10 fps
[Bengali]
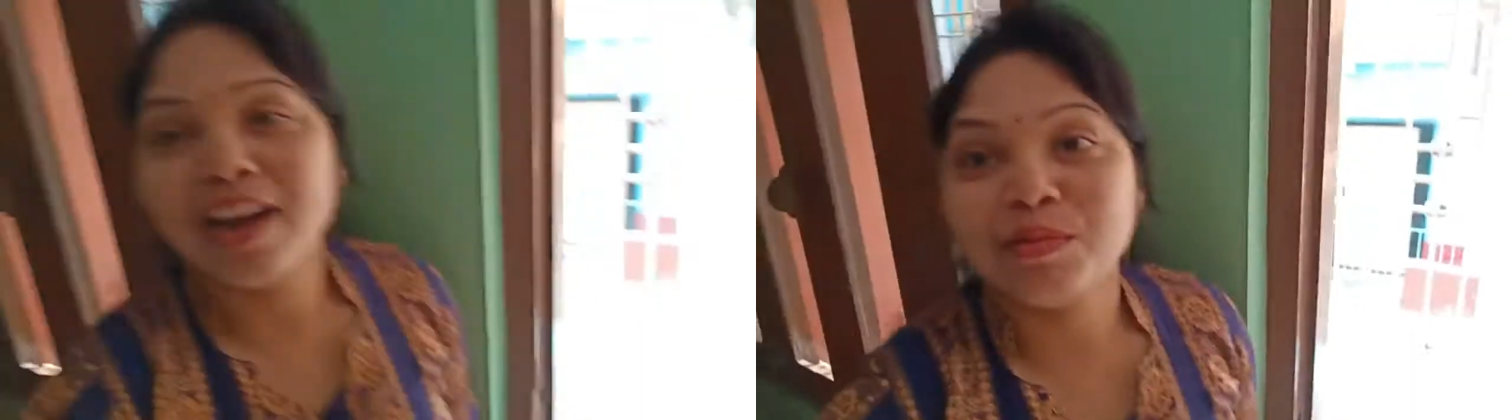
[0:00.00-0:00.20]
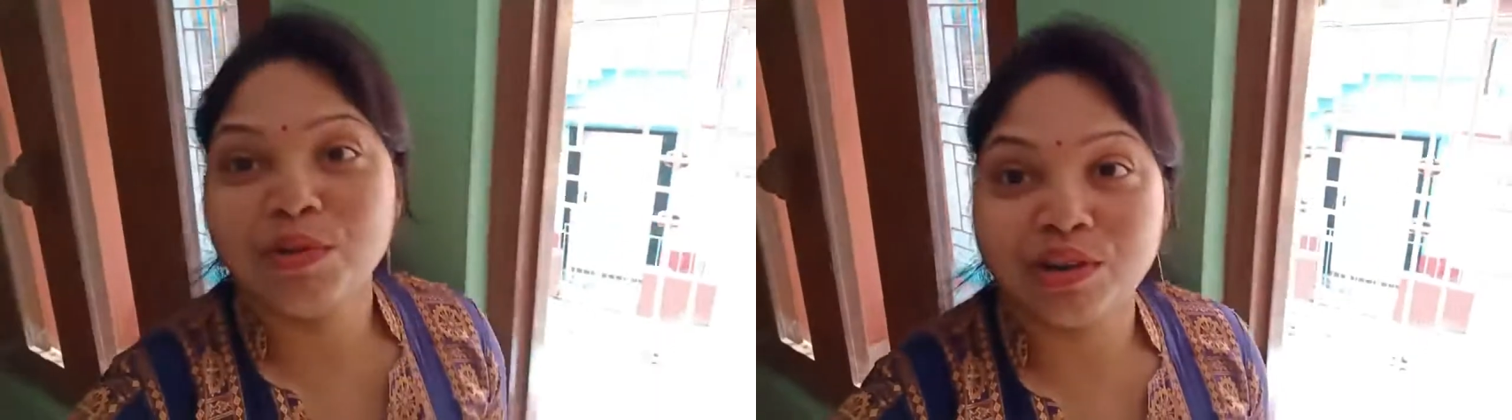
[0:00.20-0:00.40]

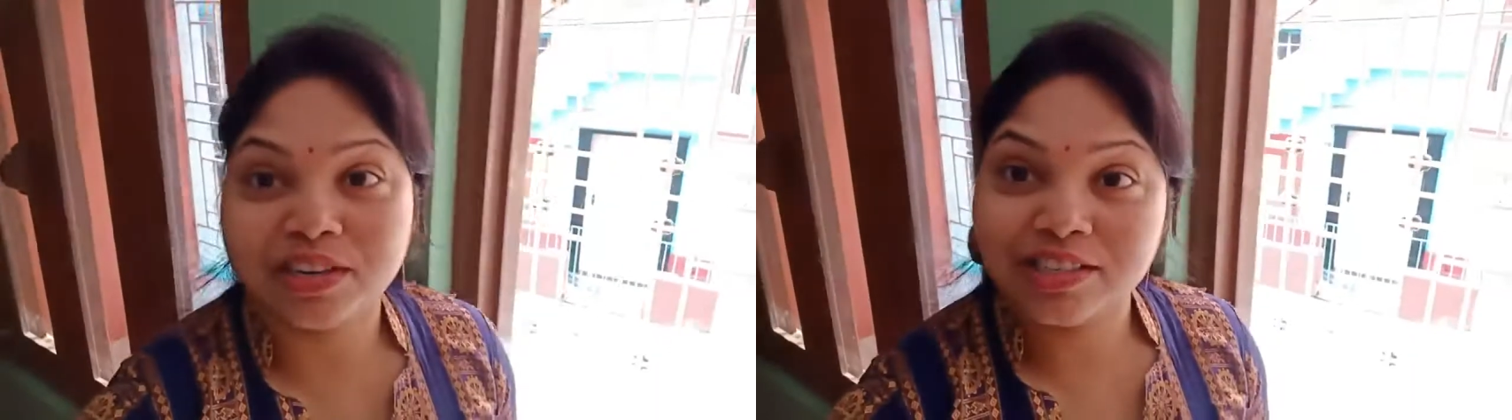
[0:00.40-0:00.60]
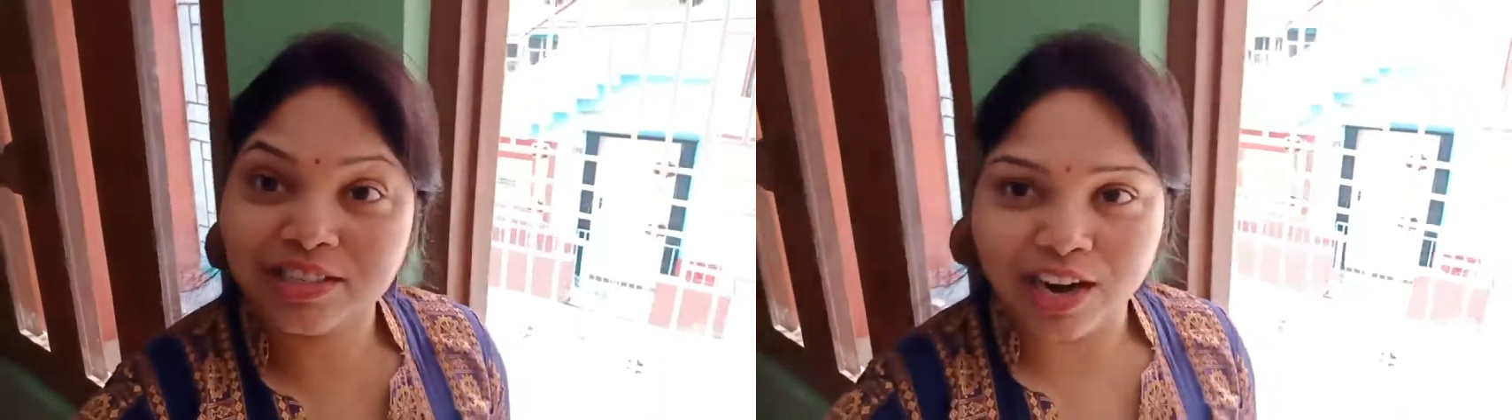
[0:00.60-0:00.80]
আর
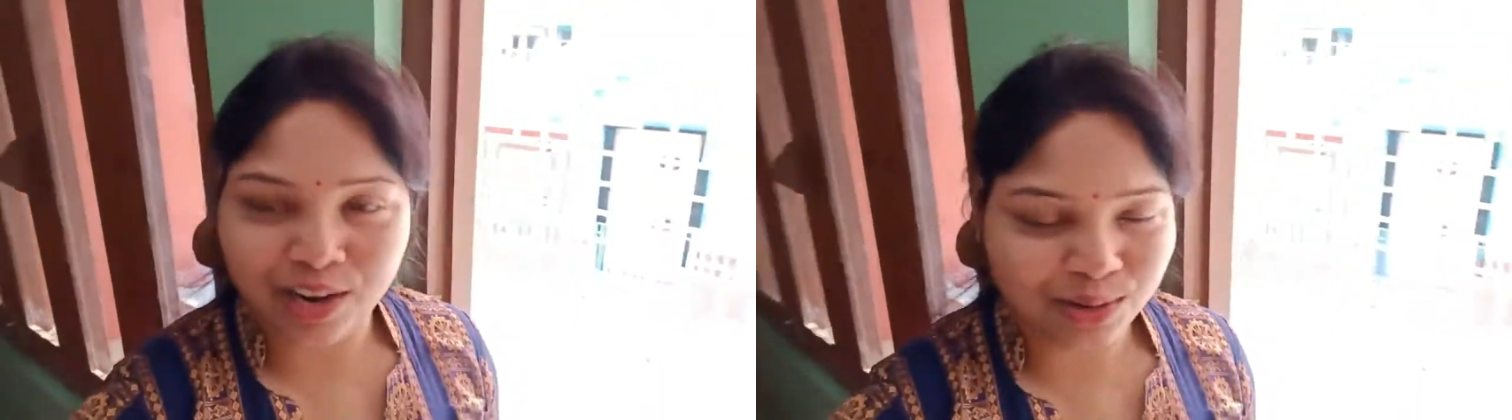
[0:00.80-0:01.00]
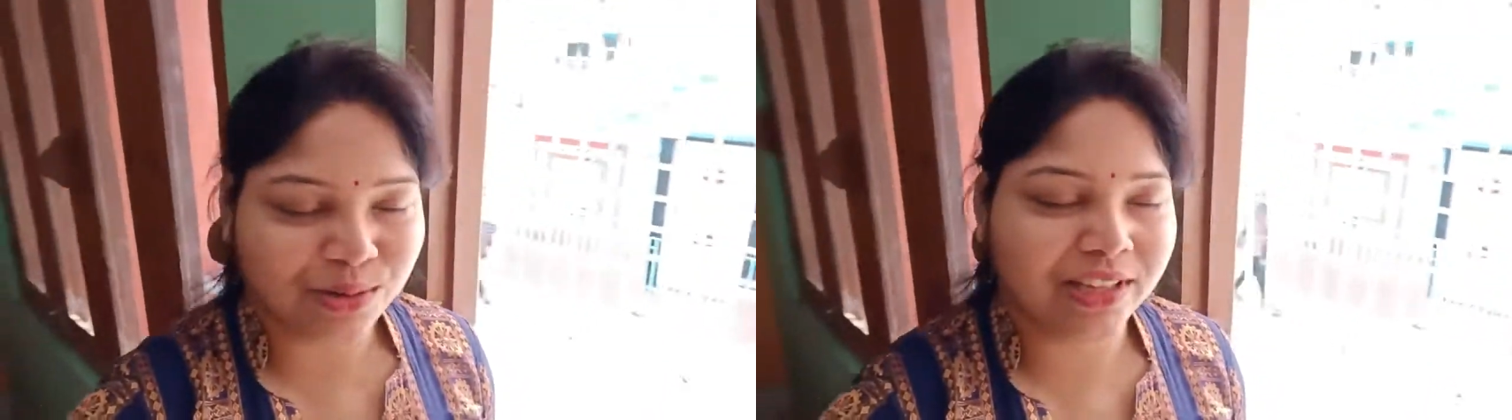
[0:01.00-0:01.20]
ব্লগটা
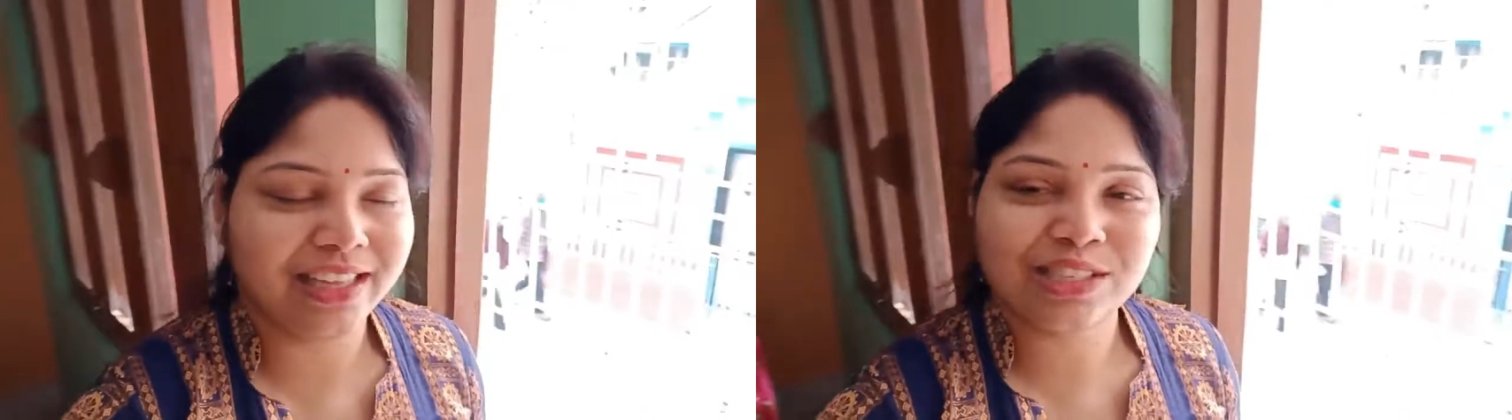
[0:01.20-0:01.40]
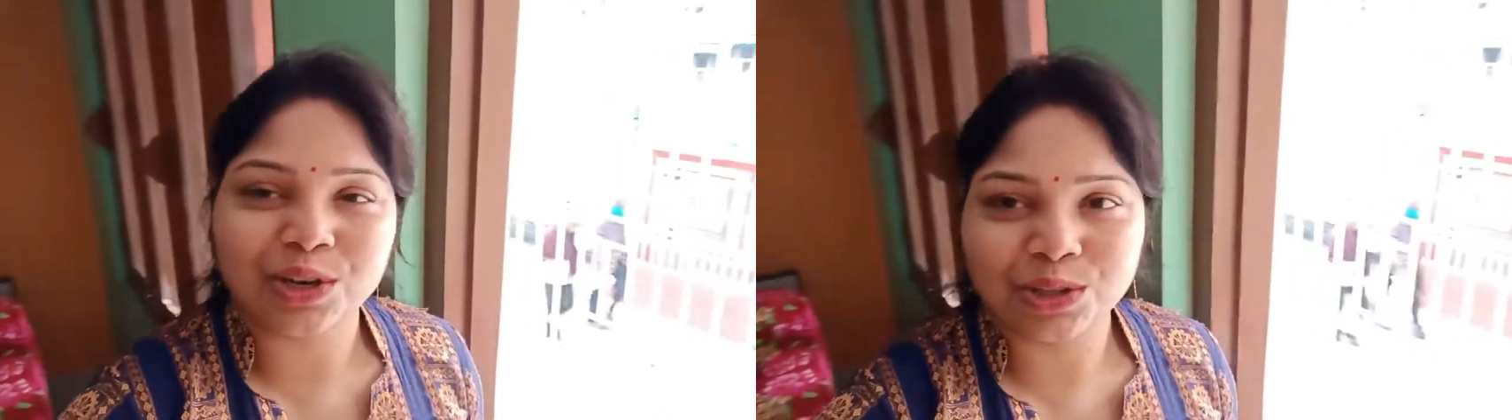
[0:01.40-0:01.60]
স্টার্টও করে
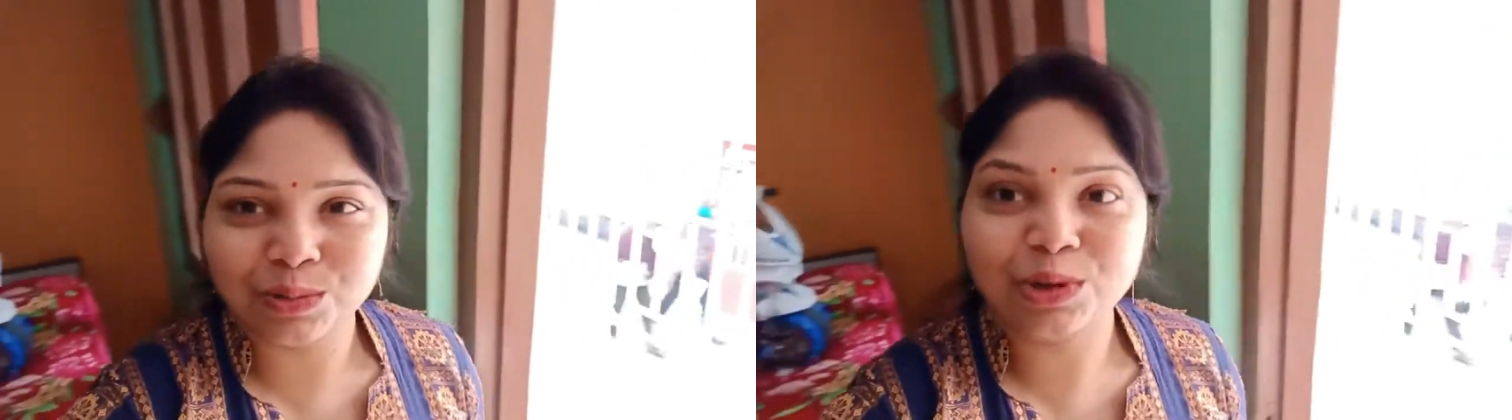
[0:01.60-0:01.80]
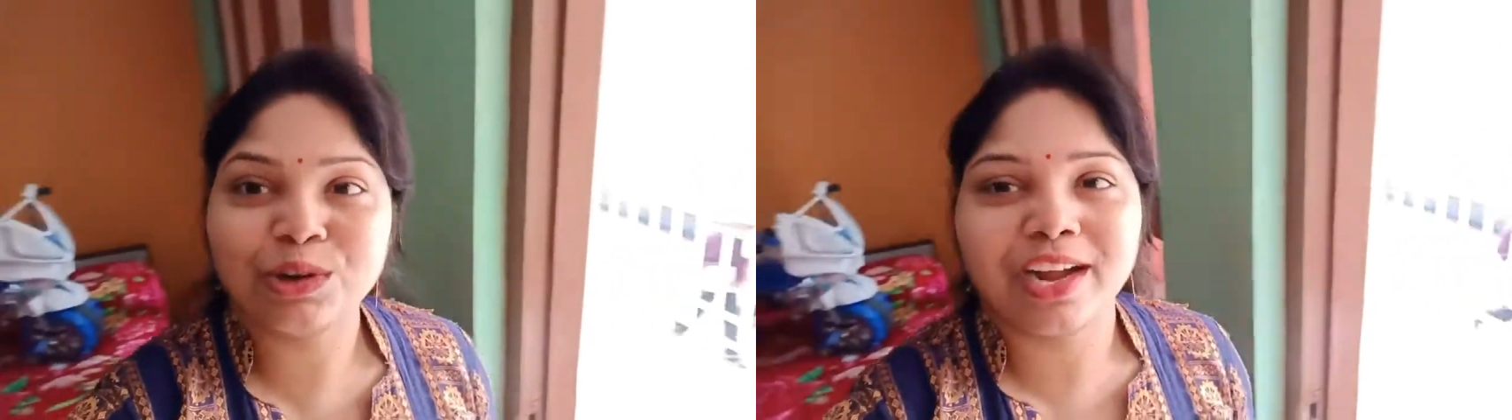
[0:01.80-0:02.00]
দিয়েছে কত
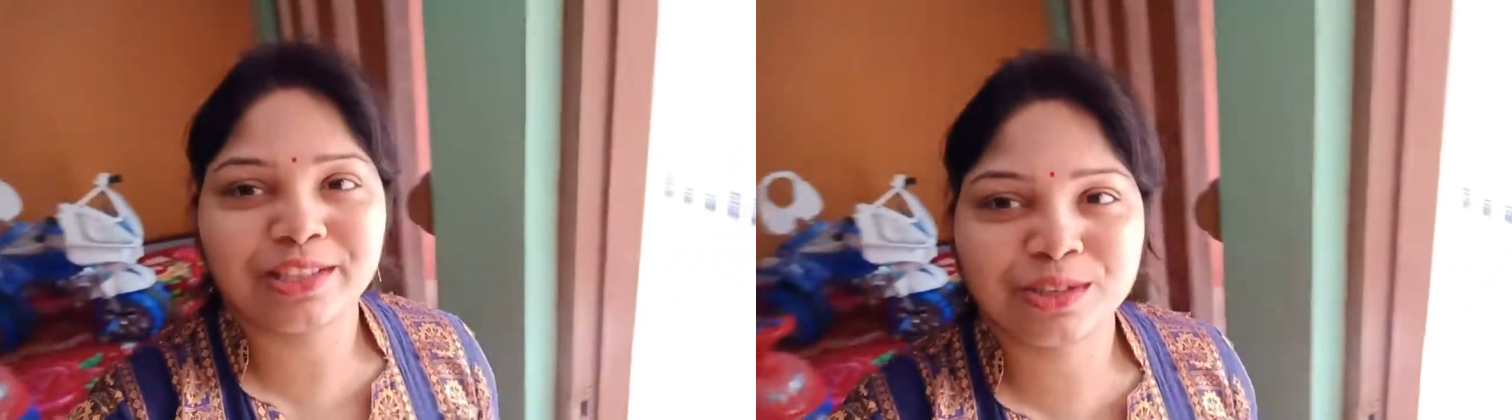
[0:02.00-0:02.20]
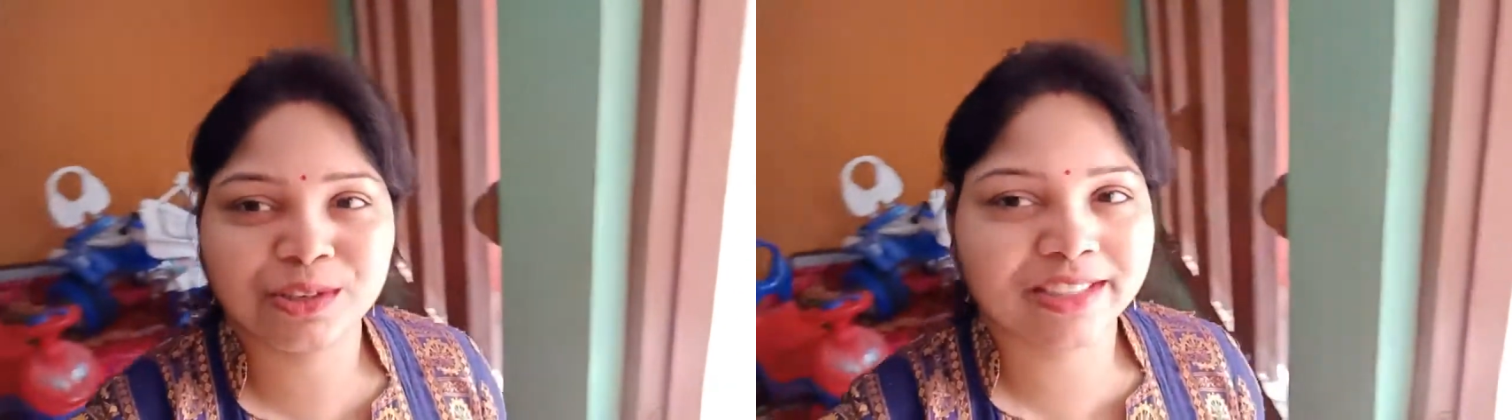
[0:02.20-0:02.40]
বড় কাজ
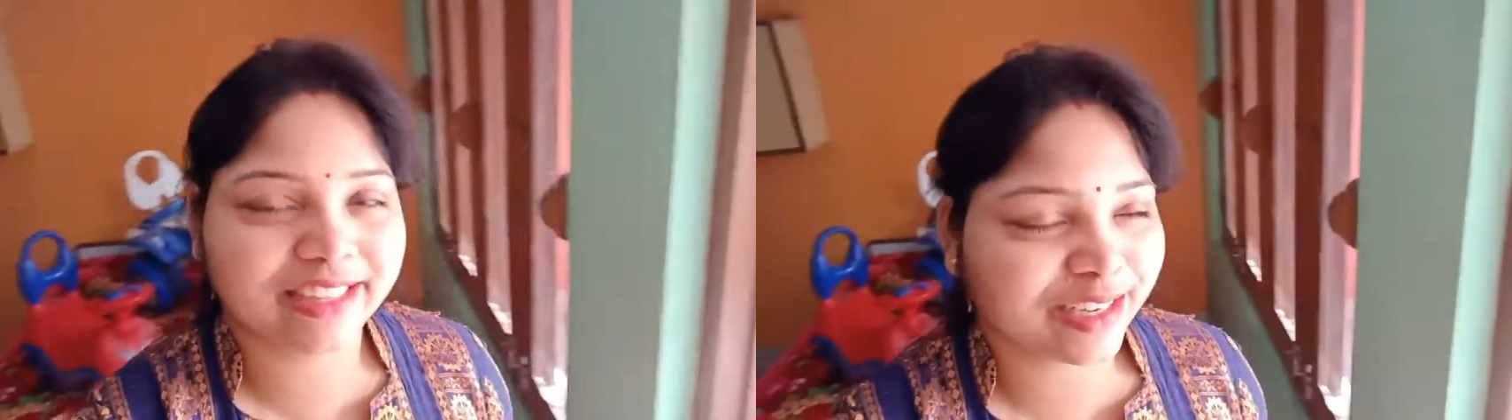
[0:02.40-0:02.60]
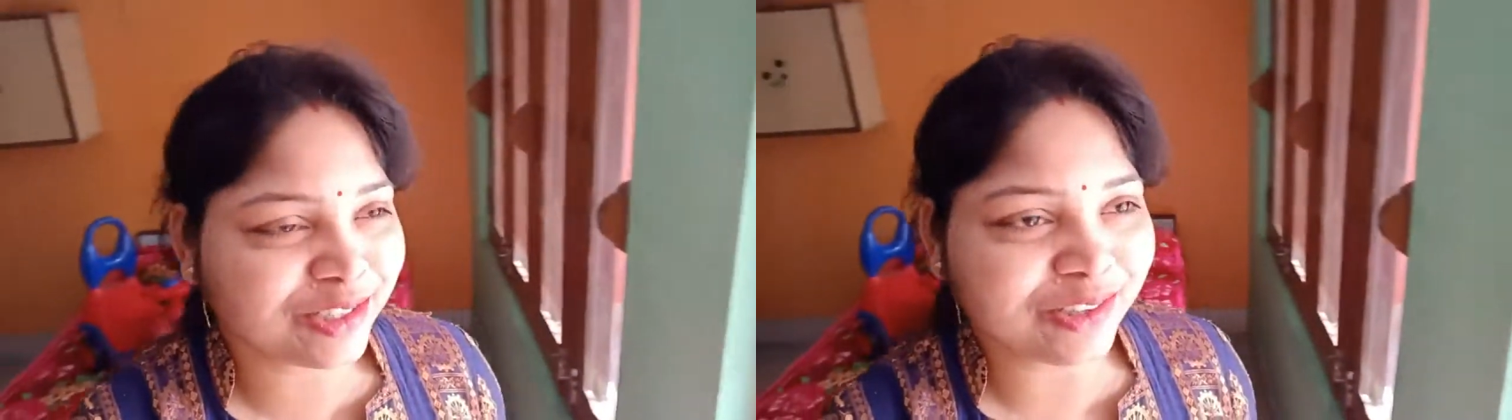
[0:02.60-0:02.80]
করেছে
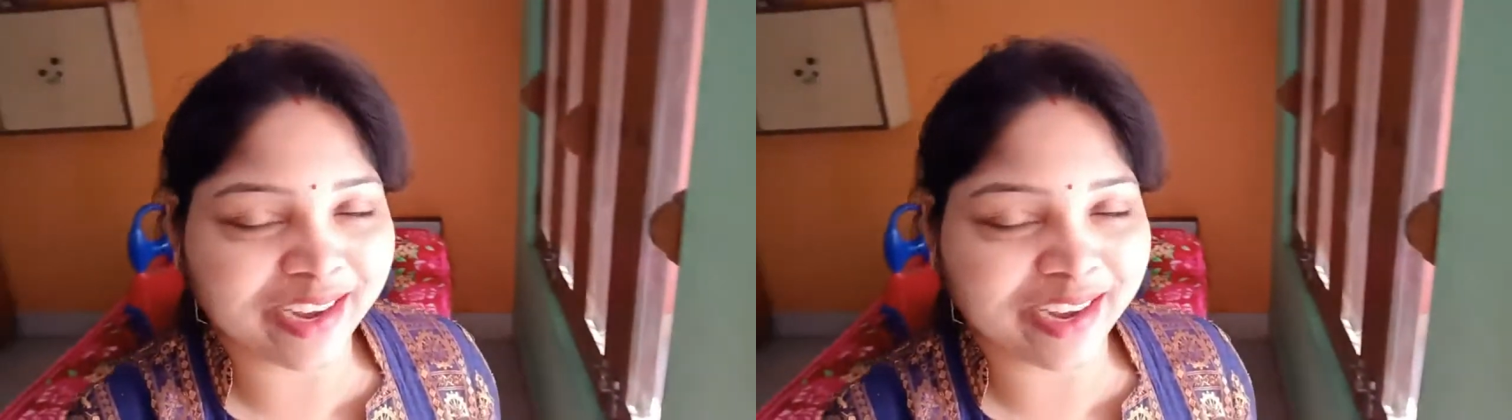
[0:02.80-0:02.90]
দেখেছো